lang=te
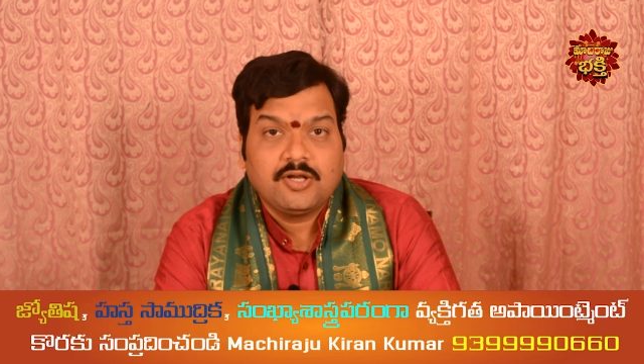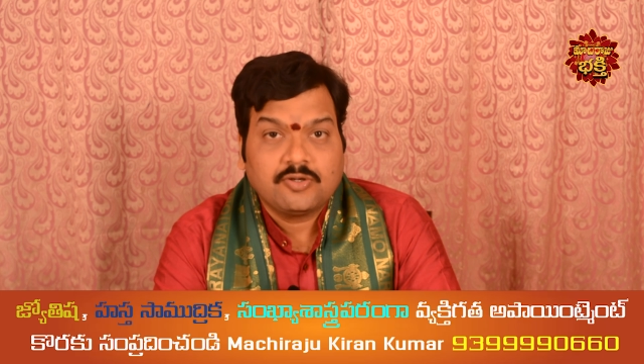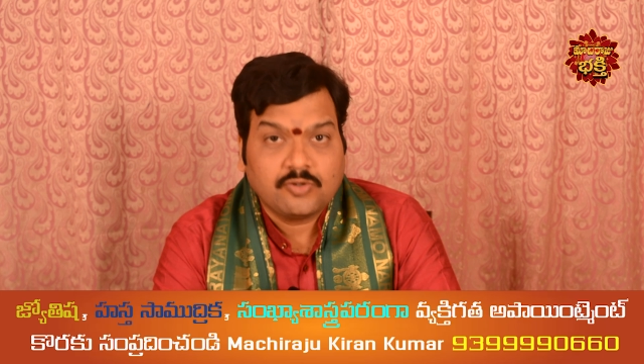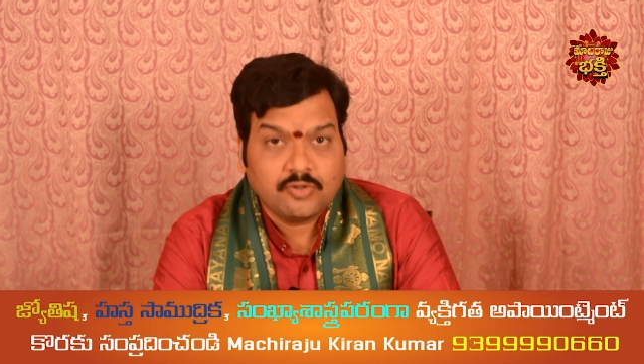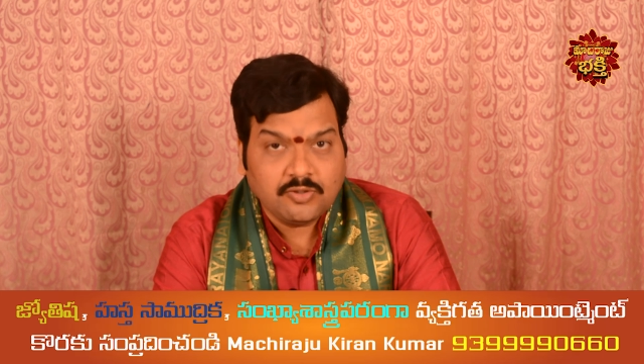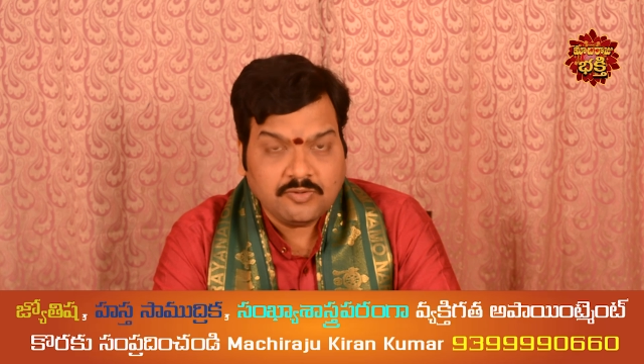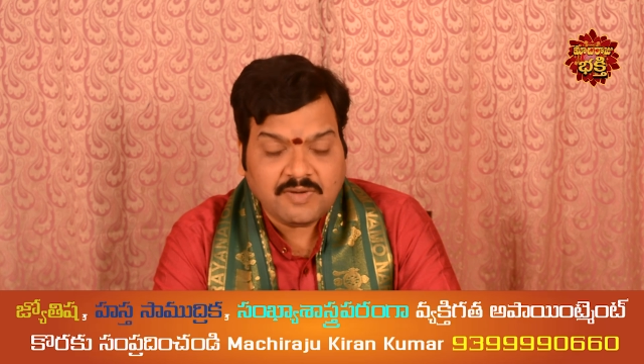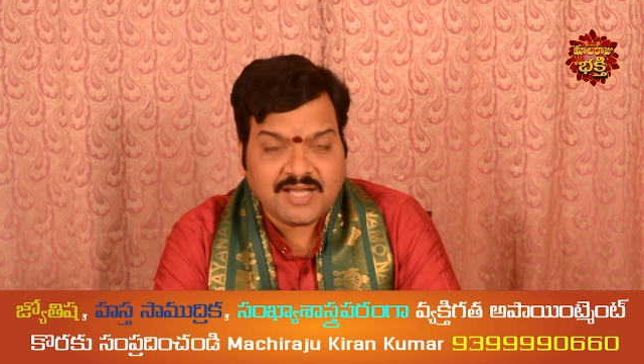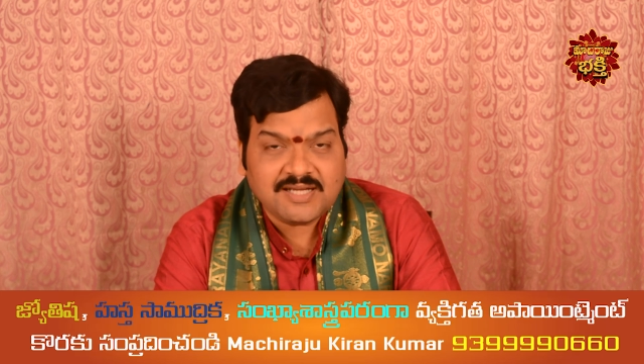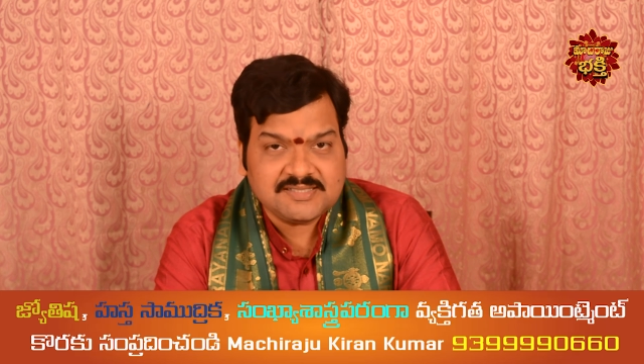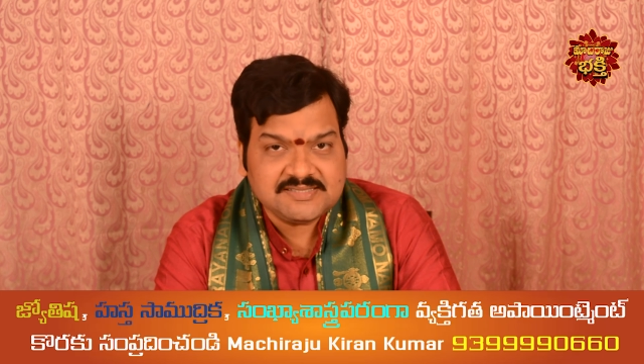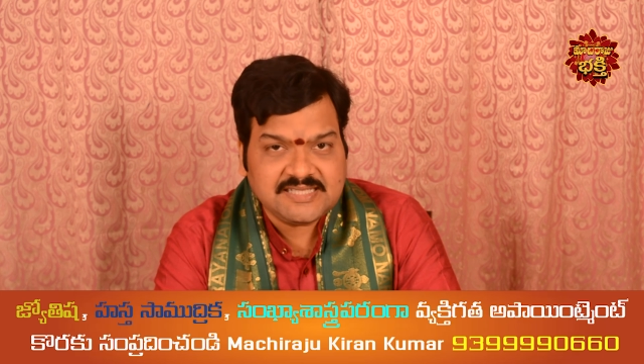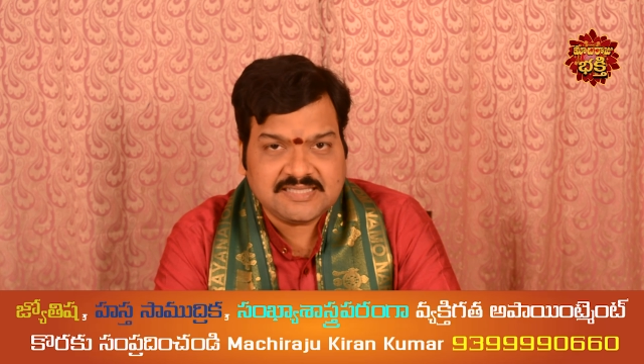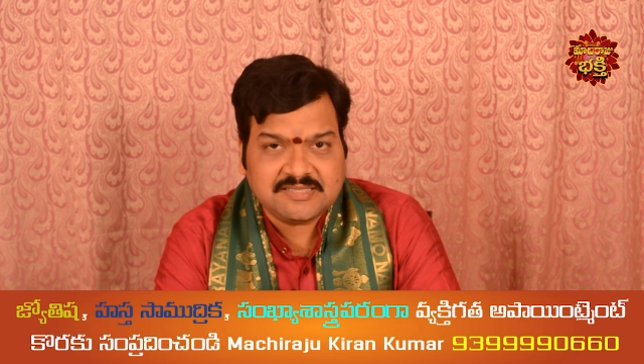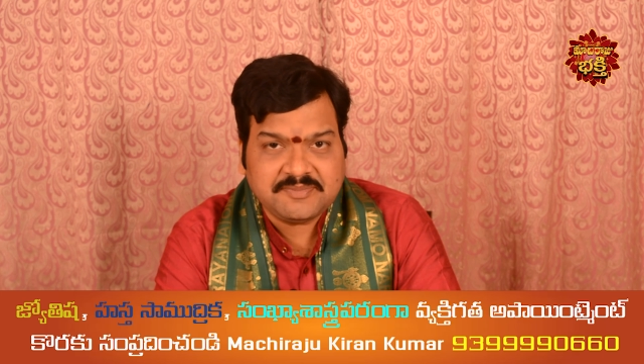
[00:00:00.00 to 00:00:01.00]

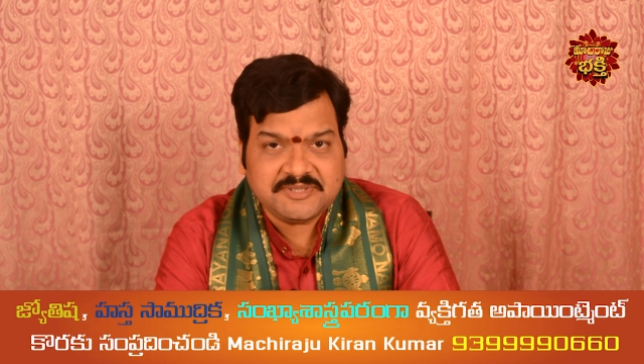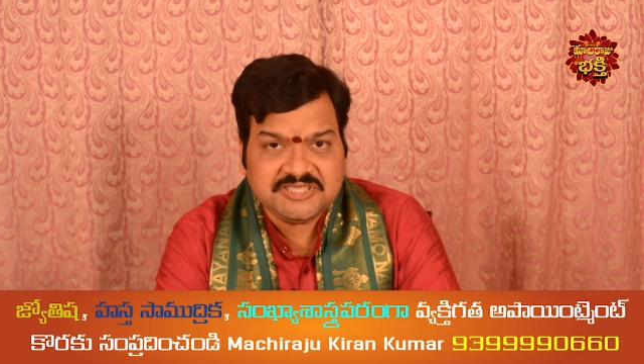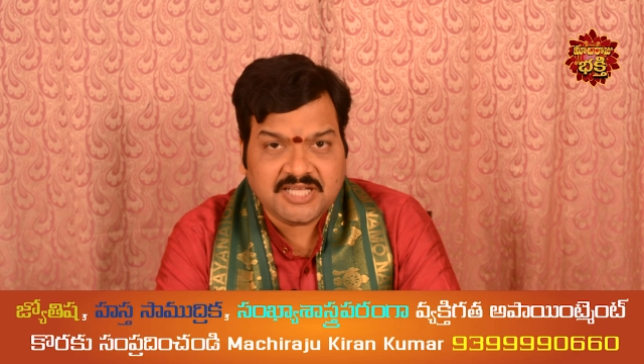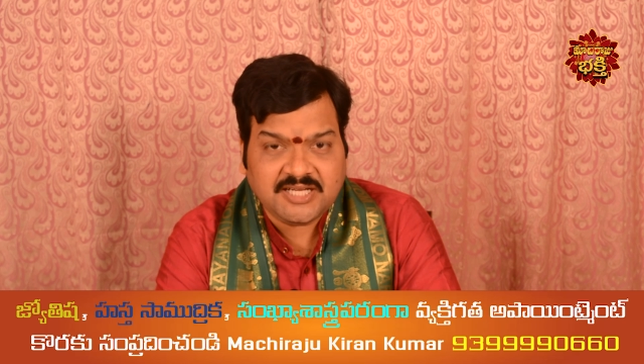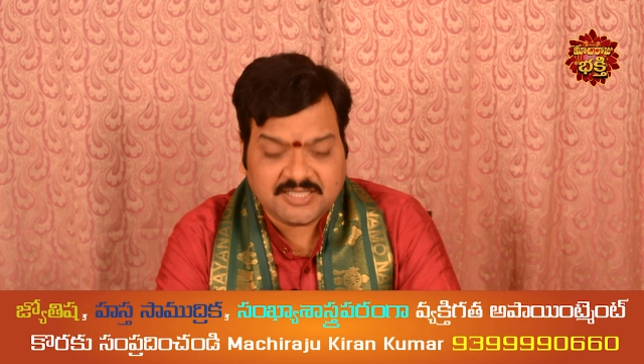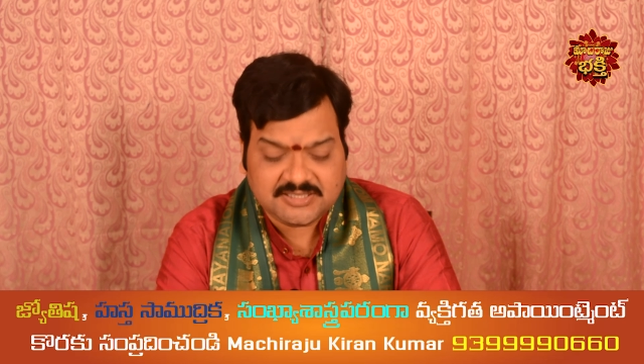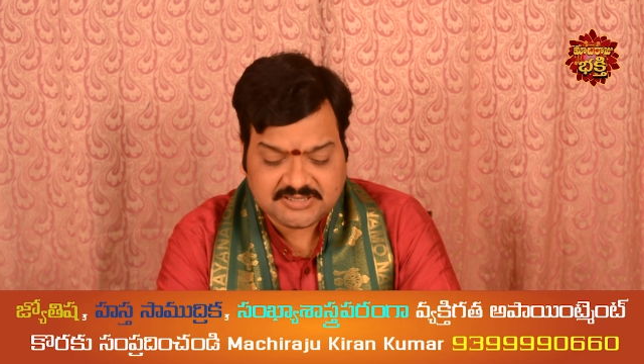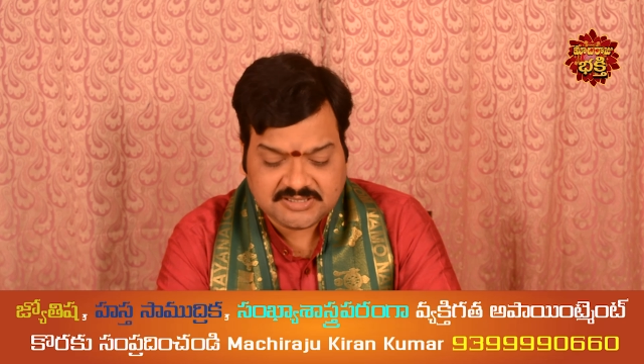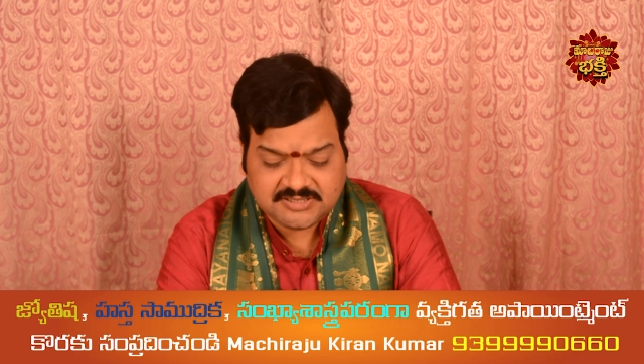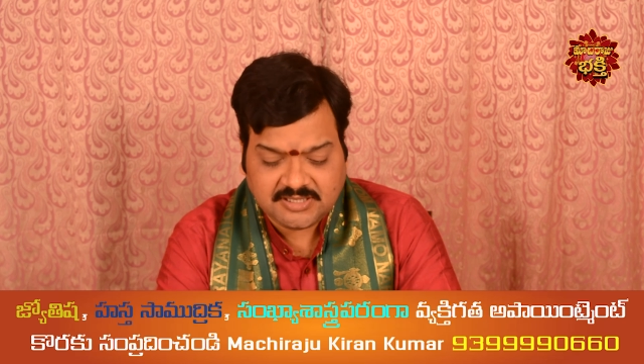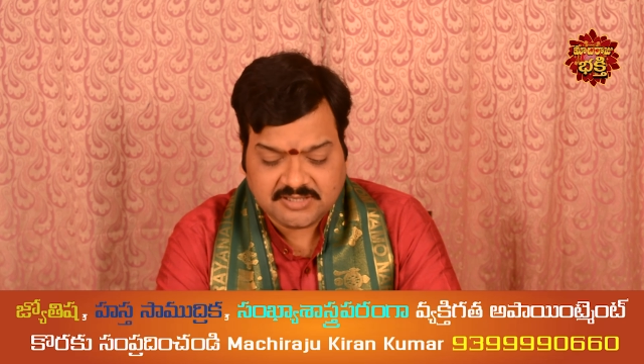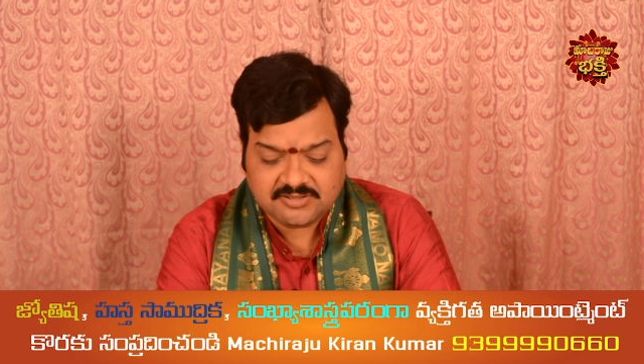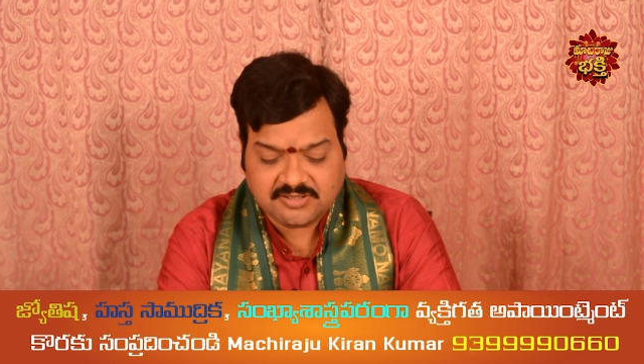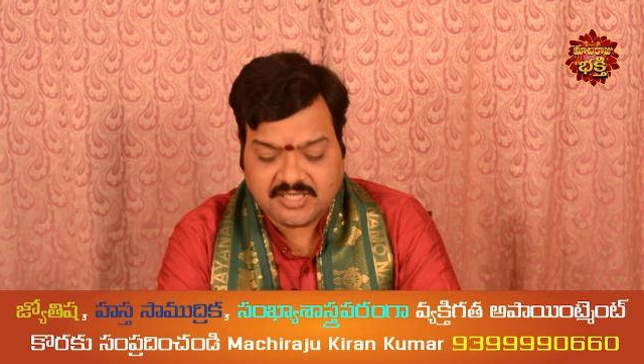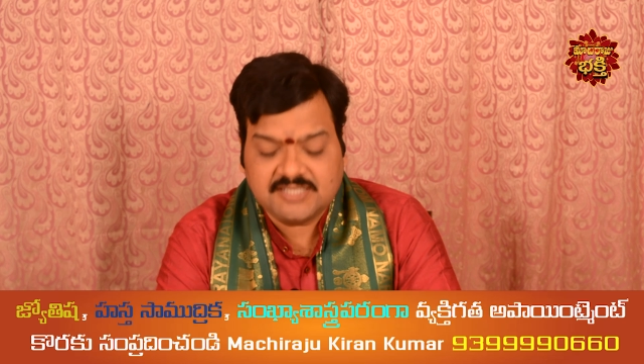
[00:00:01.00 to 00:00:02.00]
గురువారం శతభిష
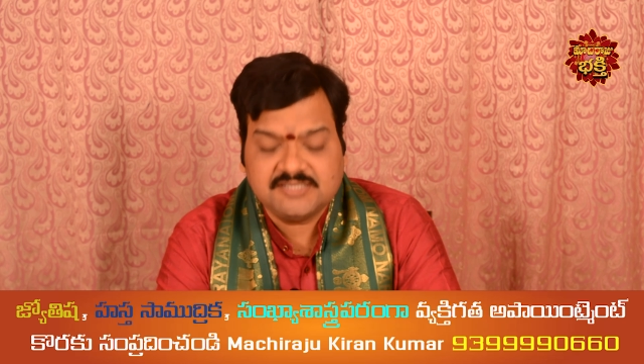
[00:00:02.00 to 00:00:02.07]
నక్షత్రంతో